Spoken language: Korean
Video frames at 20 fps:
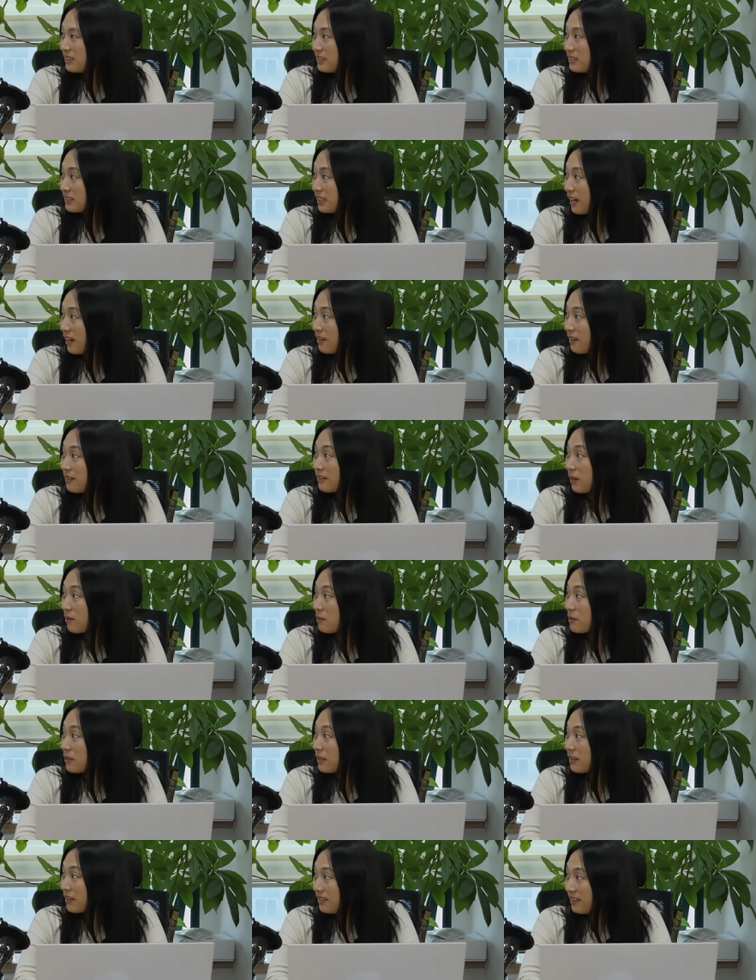잘
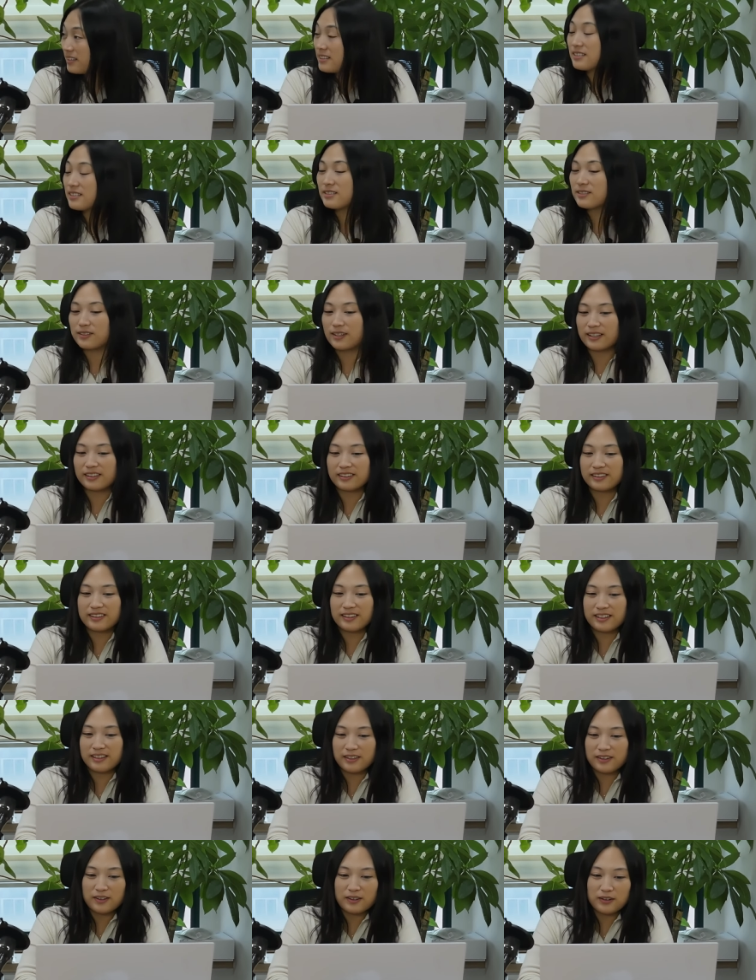담아내신 것
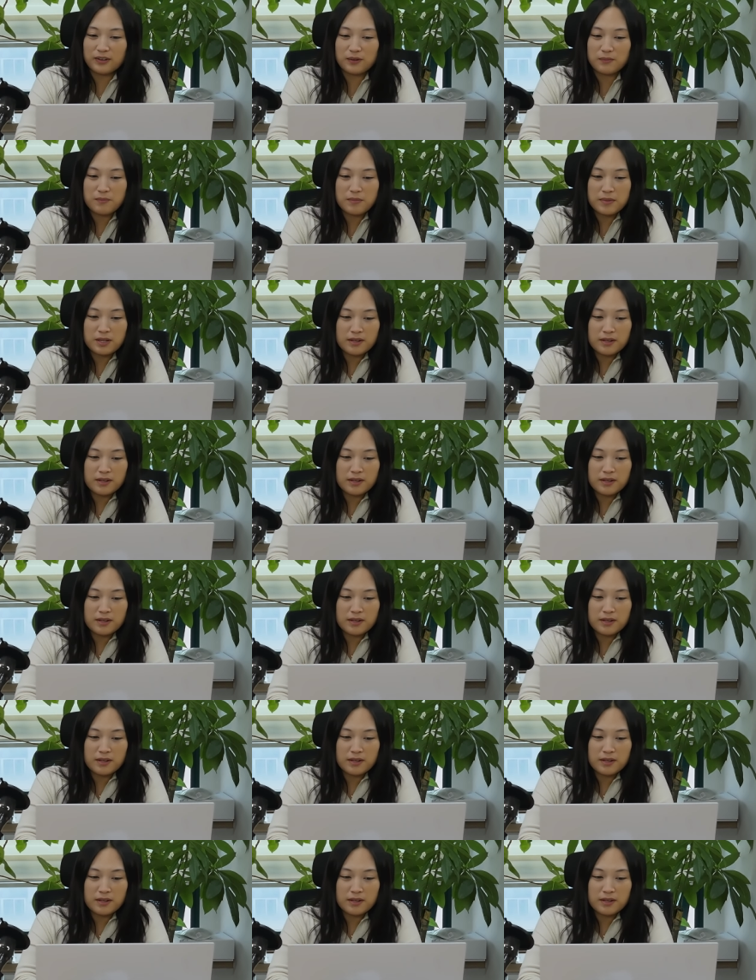같아요. 네.